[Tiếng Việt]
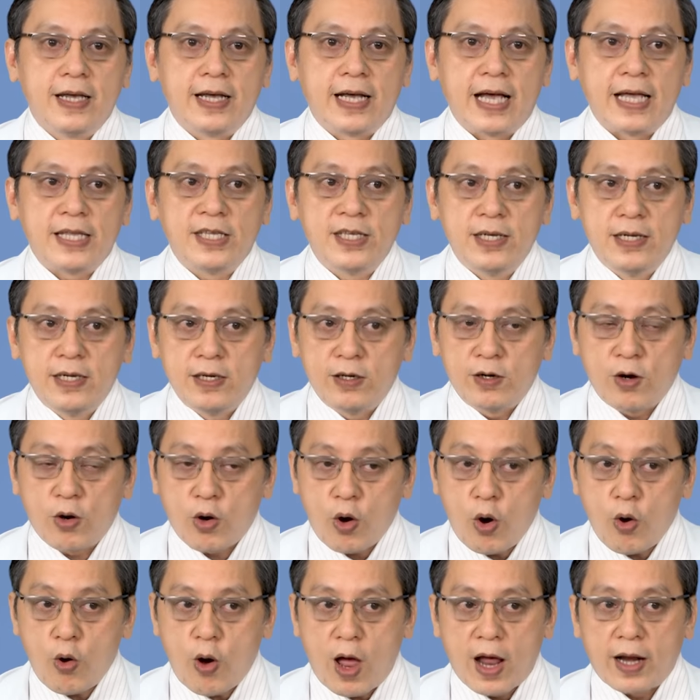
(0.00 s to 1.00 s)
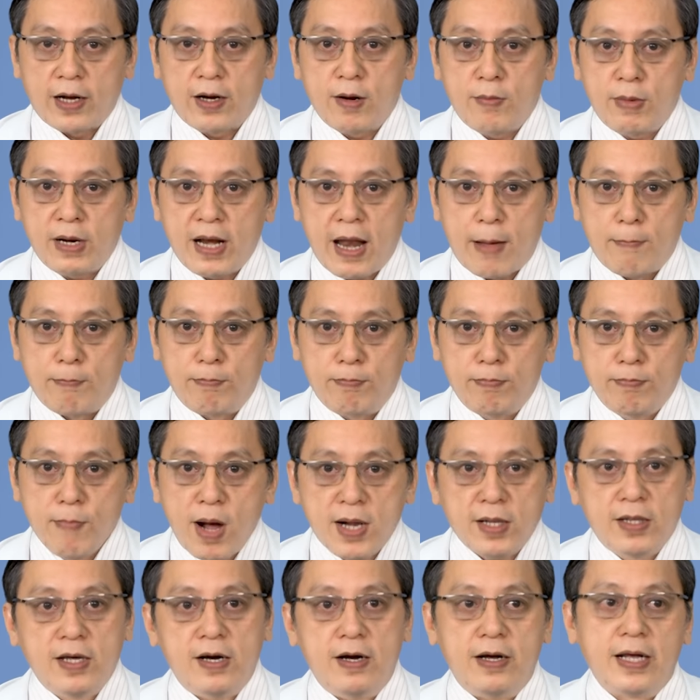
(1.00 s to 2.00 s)
cái rối loạn nó làm
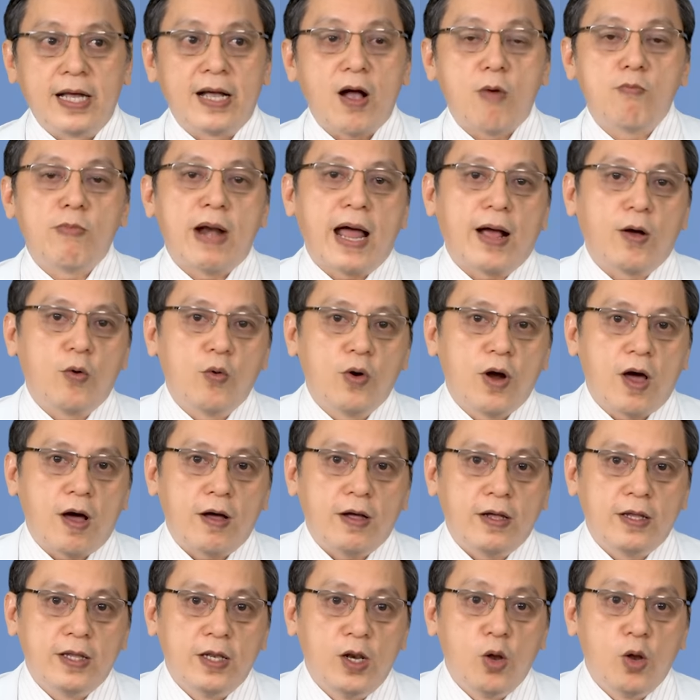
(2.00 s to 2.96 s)
bất thường cái công năng của nó